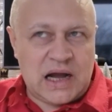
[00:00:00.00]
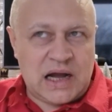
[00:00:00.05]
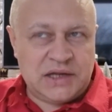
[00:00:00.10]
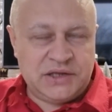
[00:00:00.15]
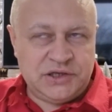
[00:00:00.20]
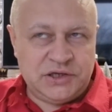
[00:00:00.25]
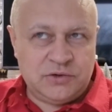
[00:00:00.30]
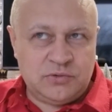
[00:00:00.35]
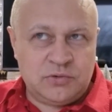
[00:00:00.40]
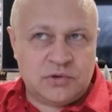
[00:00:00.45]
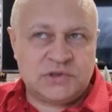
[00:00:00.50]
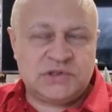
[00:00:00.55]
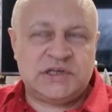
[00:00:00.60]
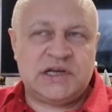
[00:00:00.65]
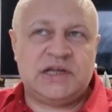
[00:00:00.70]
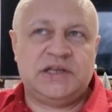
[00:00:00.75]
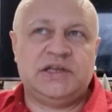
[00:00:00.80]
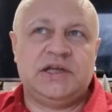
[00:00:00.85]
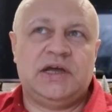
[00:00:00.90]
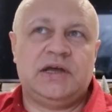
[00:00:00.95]
Ani
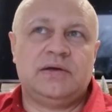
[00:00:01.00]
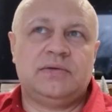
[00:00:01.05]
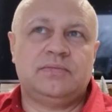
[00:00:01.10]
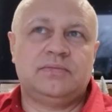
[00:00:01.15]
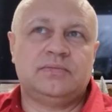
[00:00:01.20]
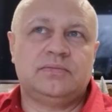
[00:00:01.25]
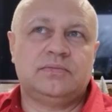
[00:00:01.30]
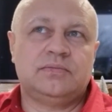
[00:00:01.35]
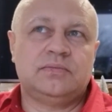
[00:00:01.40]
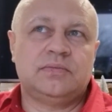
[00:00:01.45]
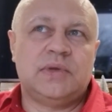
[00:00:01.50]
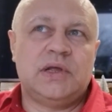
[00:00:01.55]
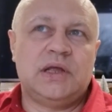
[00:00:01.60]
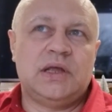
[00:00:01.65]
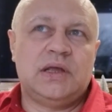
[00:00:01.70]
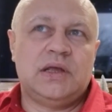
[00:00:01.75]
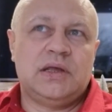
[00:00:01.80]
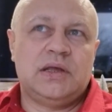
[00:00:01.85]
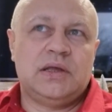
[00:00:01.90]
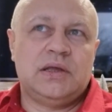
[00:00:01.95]
głodzenie.
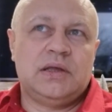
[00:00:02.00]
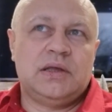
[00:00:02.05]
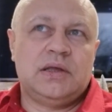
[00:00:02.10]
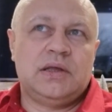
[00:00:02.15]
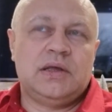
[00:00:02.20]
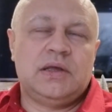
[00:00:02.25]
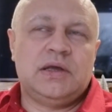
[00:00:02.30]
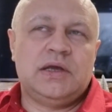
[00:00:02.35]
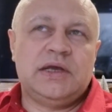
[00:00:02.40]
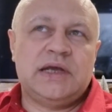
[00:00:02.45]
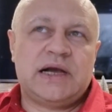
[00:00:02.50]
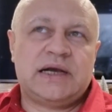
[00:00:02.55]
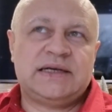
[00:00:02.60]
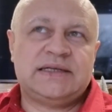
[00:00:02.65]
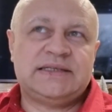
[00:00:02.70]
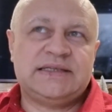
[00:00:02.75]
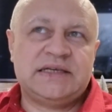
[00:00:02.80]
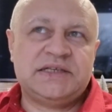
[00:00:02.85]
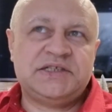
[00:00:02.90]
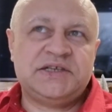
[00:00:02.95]

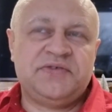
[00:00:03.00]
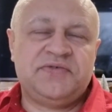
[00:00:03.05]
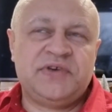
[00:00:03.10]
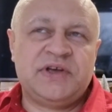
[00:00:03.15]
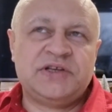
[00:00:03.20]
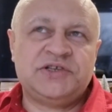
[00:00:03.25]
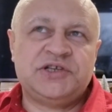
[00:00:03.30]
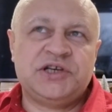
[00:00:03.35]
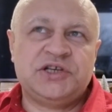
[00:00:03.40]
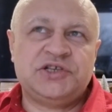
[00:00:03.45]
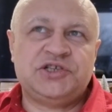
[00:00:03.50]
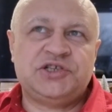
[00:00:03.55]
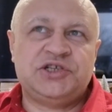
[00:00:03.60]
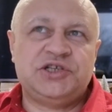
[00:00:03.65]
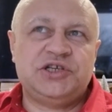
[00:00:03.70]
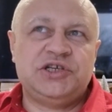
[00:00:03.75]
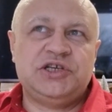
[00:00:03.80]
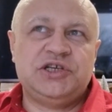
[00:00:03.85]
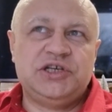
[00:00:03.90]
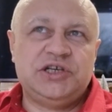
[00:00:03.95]
Jak chcecie
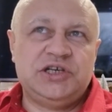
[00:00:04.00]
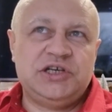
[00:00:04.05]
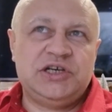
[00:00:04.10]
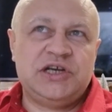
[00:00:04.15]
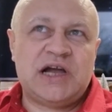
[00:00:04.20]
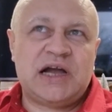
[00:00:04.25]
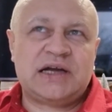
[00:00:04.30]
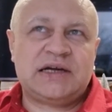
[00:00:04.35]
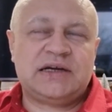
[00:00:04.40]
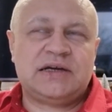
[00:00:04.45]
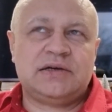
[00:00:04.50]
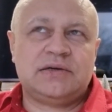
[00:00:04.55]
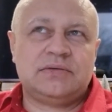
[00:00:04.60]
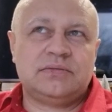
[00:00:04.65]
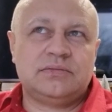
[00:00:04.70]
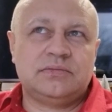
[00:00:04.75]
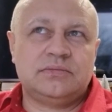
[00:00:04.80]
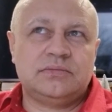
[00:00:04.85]
wiedzieć, jak.